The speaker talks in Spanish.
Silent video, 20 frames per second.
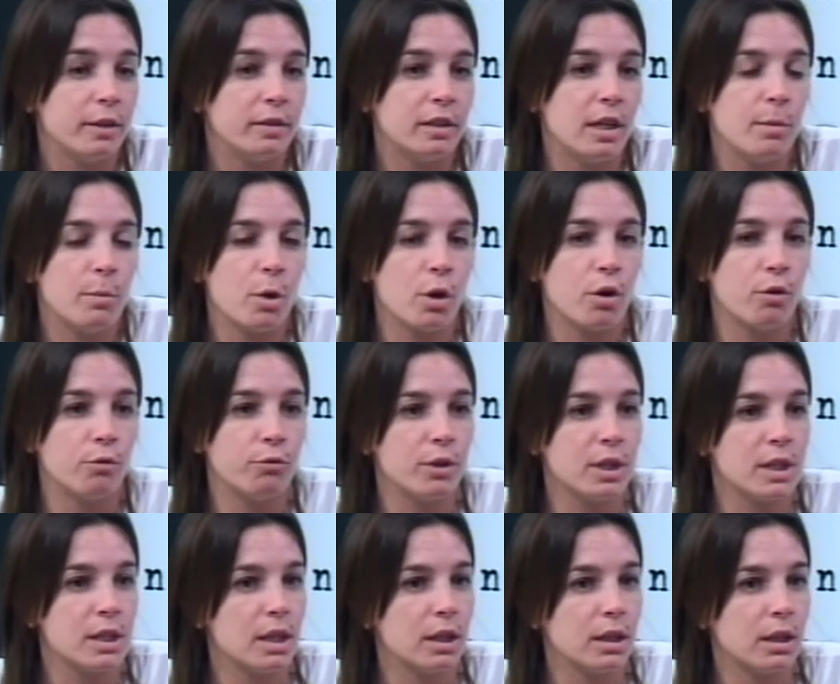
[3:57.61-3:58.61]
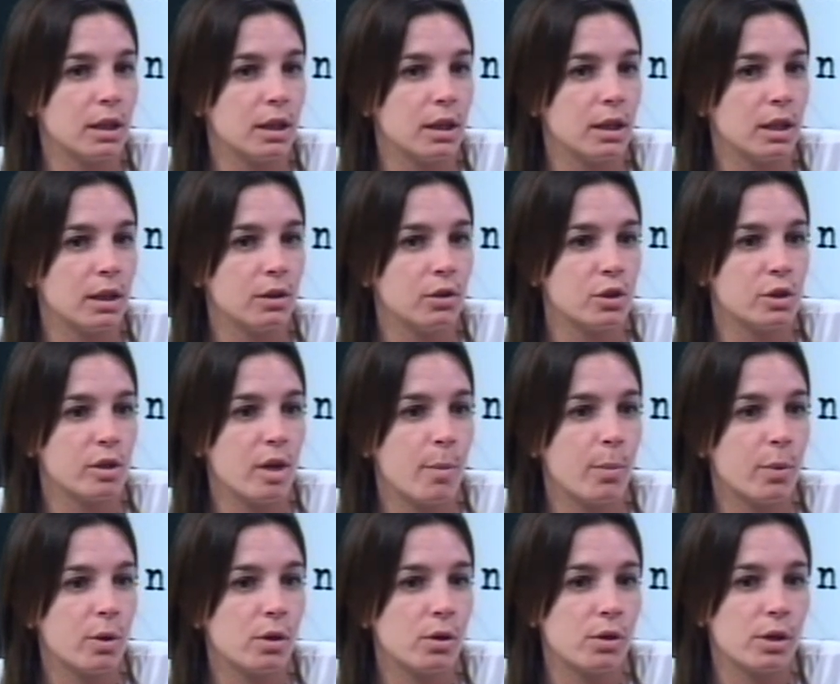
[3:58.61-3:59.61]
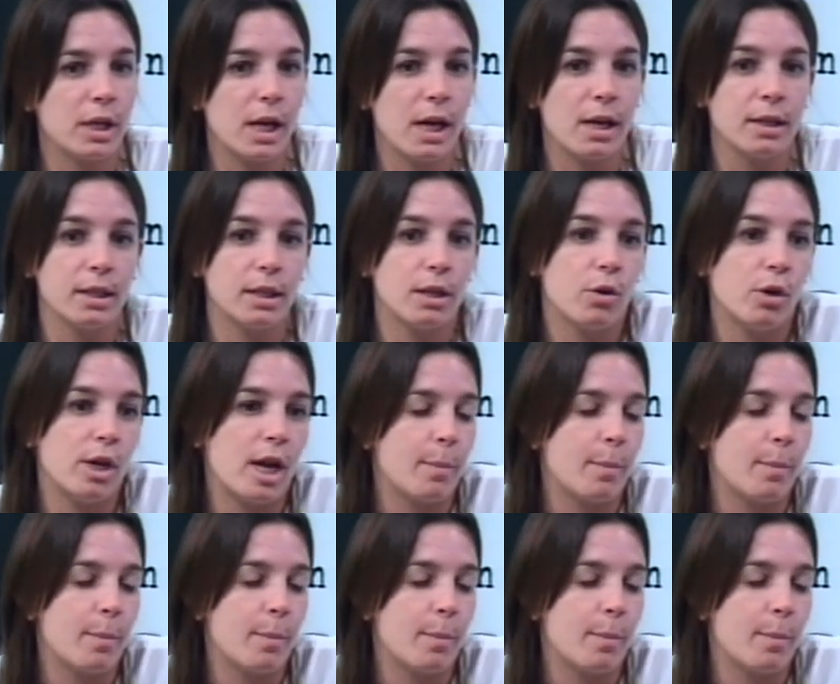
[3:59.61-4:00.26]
Tenemos confianza en que, esto se va a poder lograr y con la